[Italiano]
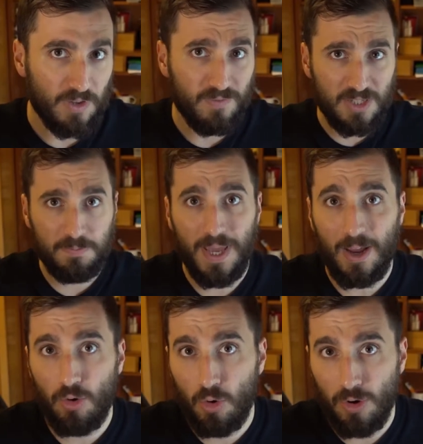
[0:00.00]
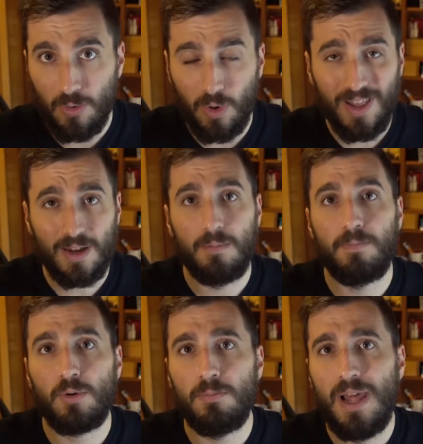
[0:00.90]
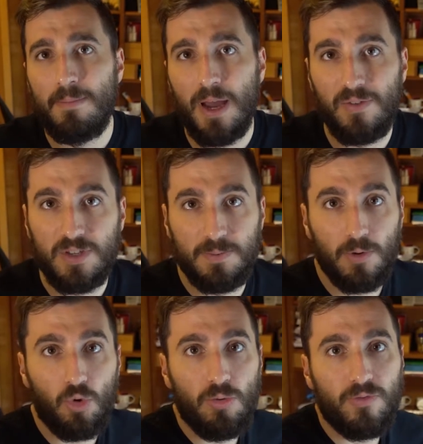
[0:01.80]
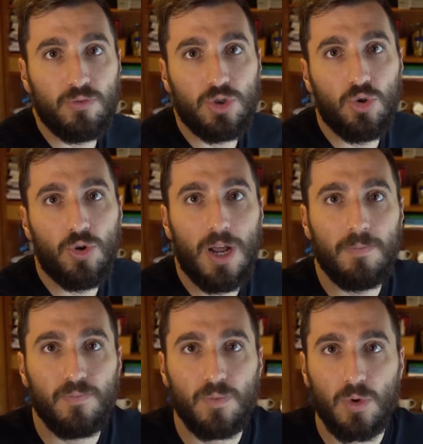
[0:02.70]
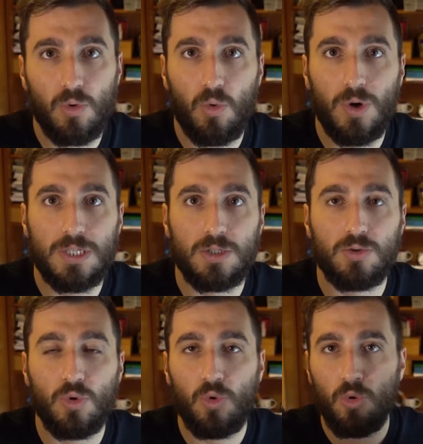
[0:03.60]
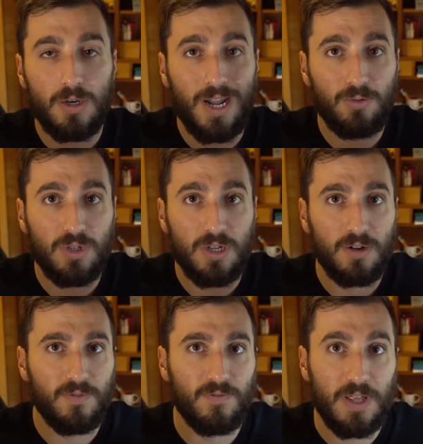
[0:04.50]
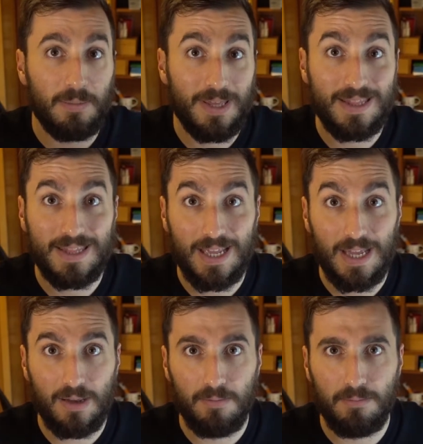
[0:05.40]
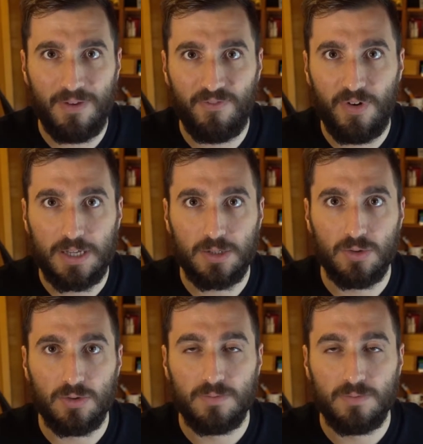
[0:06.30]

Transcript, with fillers: Vi spiego qual era il problema e vi spiego come funziona questo router veramente ben fatto.